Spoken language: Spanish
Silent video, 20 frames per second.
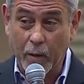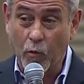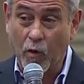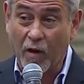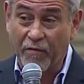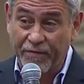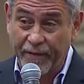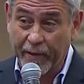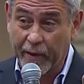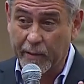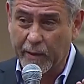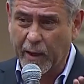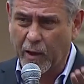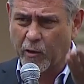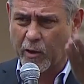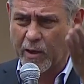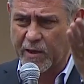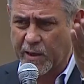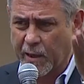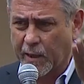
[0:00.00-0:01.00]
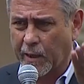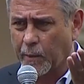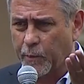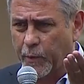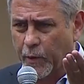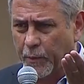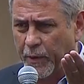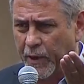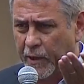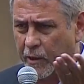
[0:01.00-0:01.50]
no afecte a los que llegan al
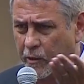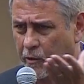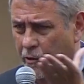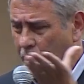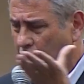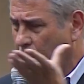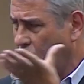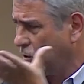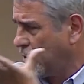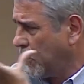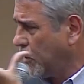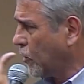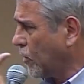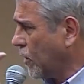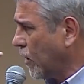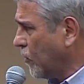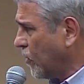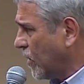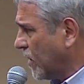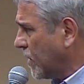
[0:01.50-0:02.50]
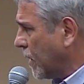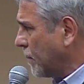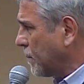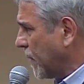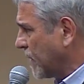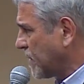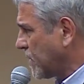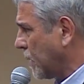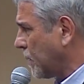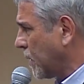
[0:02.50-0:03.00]
promedio, sino que los que están
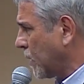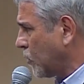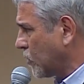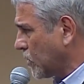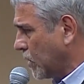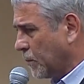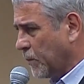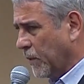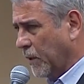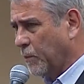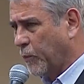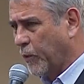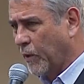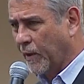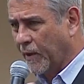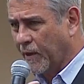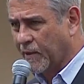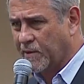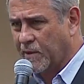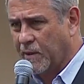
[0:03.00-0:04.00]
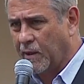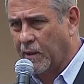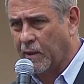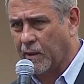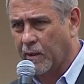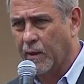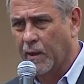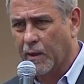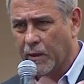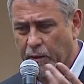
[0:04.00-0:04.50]
más abajo también puedan
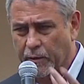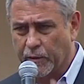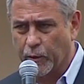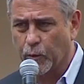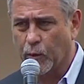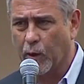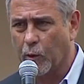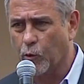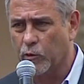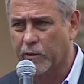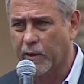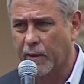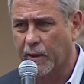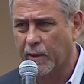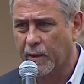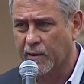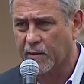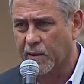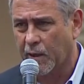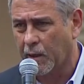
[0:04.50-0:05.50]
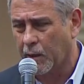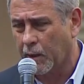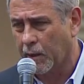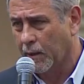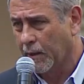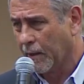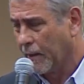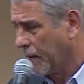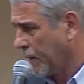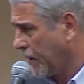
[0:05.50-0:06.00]
acceder y tener una cuota digna. Así que
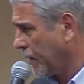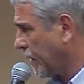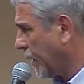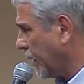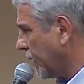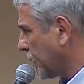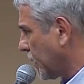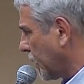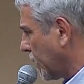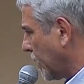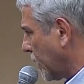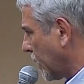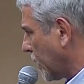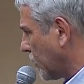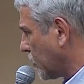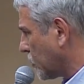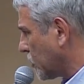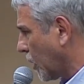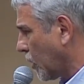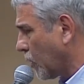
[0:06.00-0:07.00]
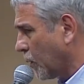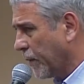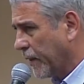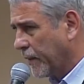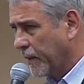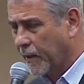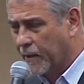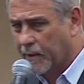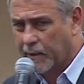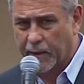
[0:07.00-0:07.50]
esta es la tarea que nos
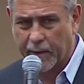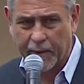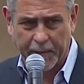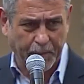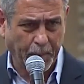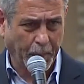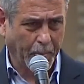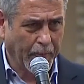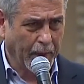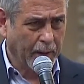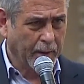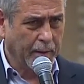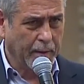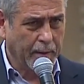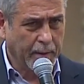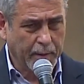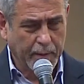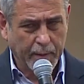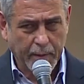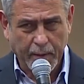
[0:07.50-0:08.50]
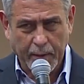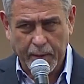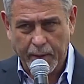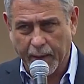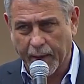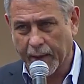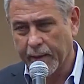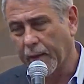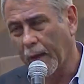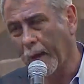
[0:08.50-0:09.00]
encomendaste, esta